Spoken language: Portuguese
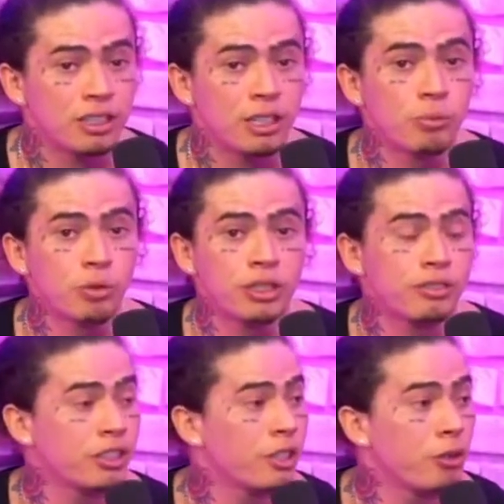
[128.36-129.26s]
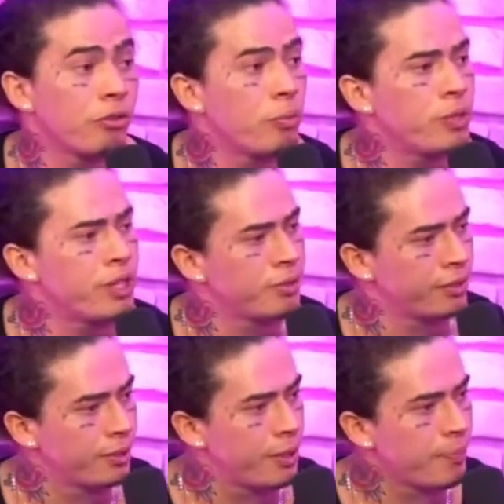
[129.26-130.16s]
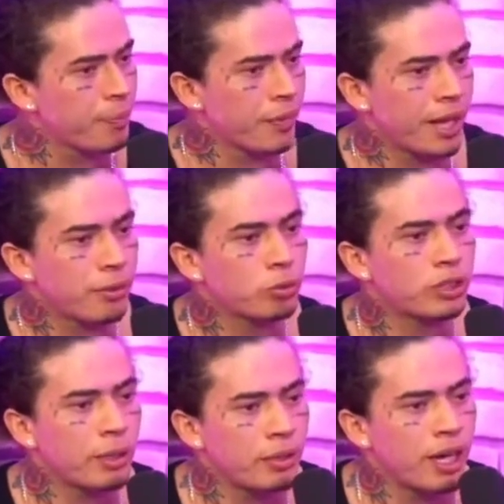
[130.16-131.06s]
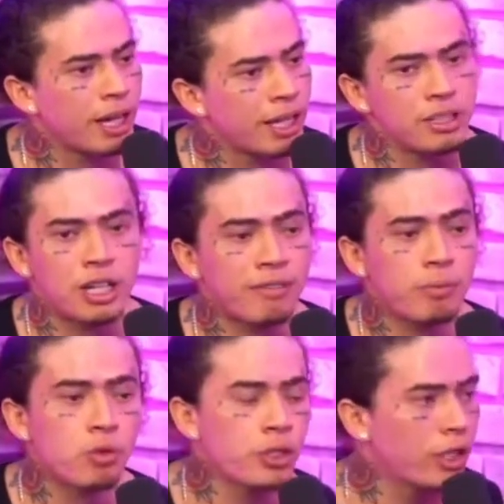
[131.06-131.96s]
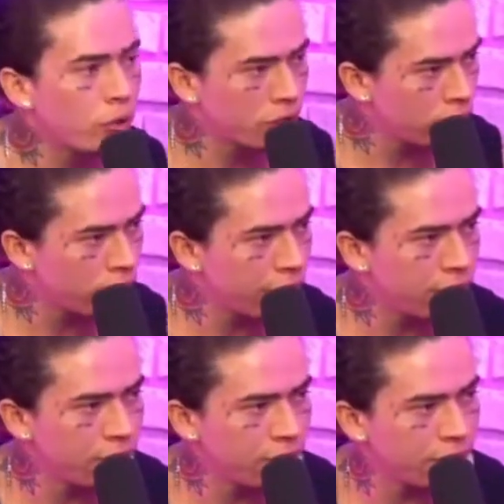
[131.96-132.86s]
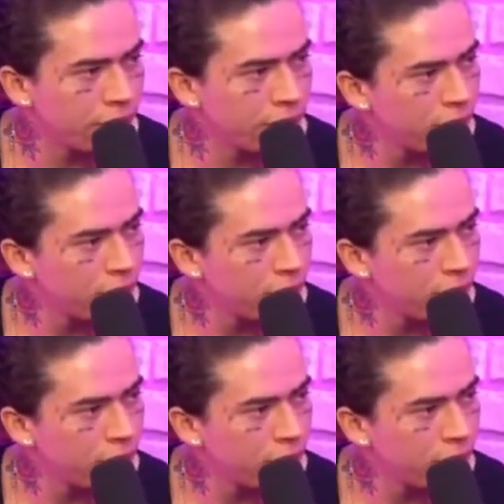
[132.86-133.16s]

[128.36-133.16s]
muita xenofobia. Mano era um tempo que a galera tirava muita onda com o nordestino, entendeu?